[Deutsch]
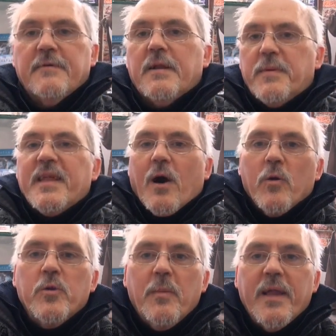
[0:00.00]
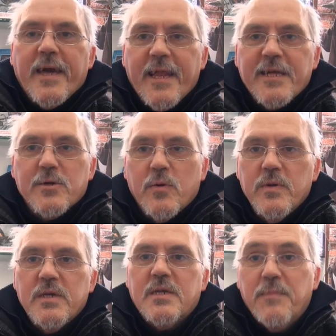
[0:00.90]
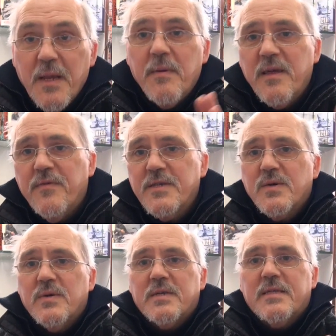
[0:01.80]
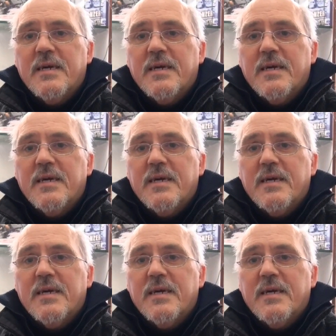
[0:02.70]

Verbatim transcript: weil ich bin ja auch nun mal elektronisch, ich bin aber nicht verseucht,